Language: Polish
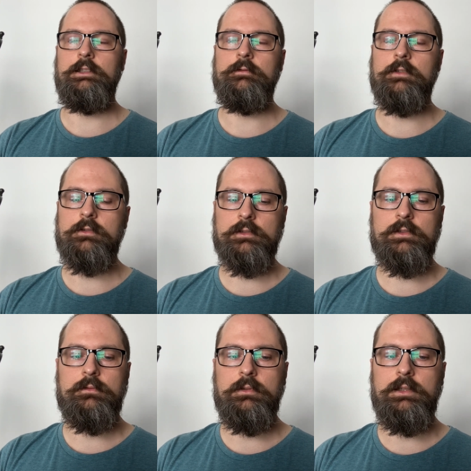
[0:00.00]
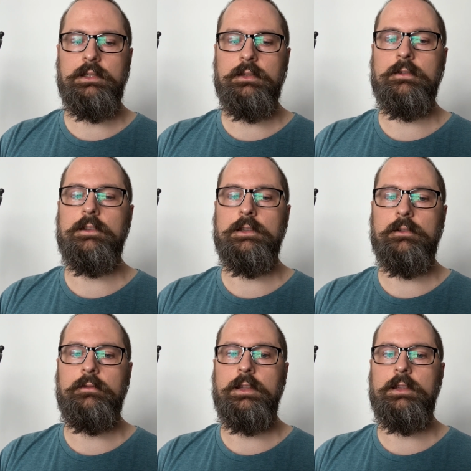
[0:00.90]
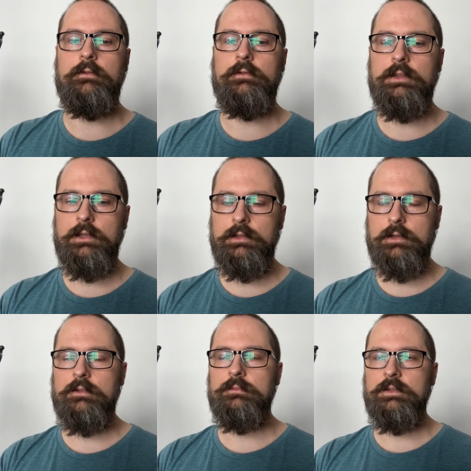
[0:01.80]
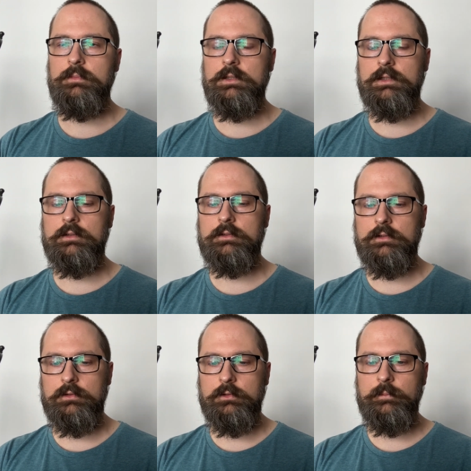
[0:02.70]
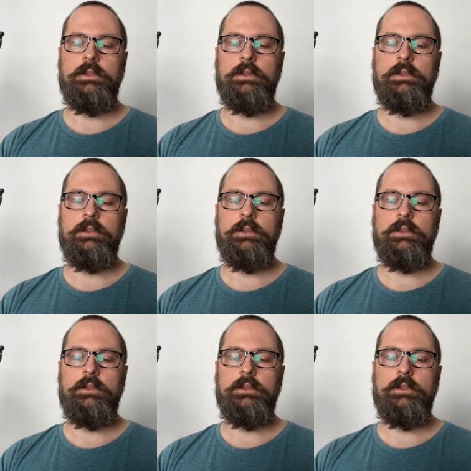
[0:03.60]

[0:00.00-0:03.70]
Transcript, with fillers: i wykorzystuje je do generowania wydajnego i bezpiecznego kodu.